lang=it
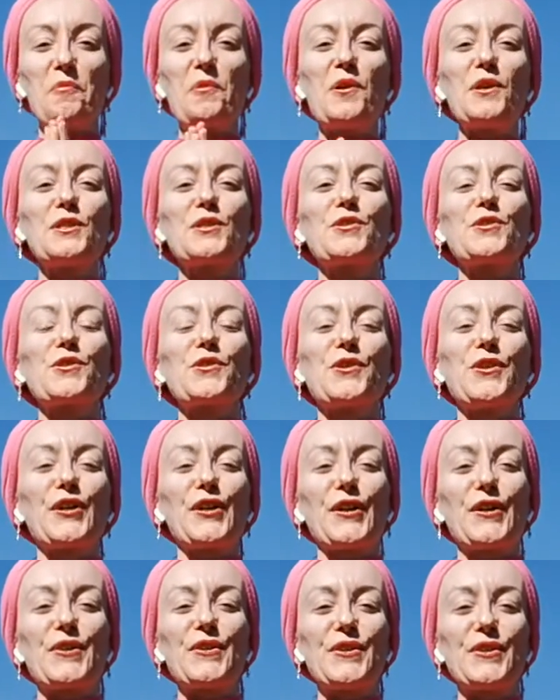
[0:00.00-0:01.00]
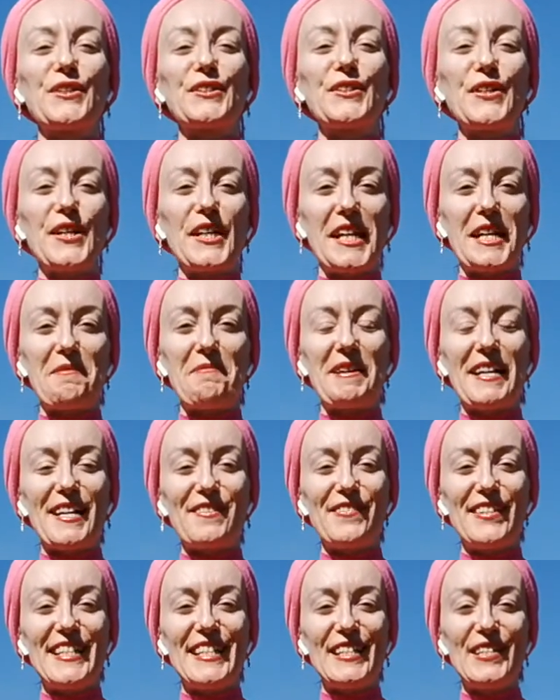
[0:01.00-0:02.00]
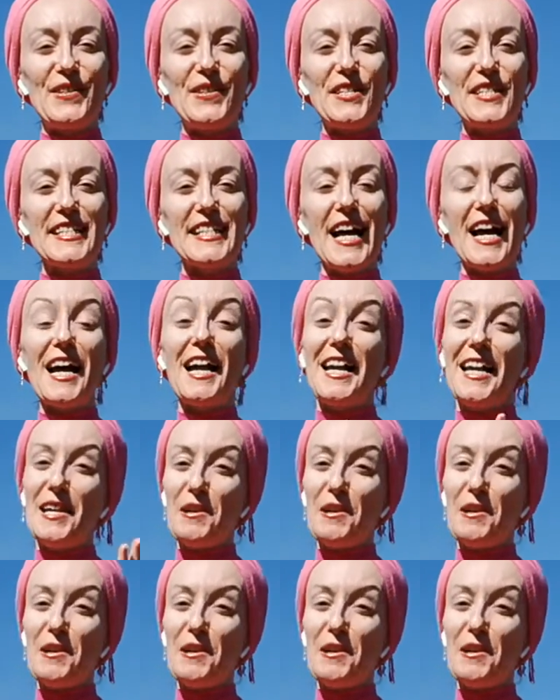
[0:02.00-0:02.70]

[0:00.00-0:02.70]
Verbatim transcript: Buongiorno donna meravigliosa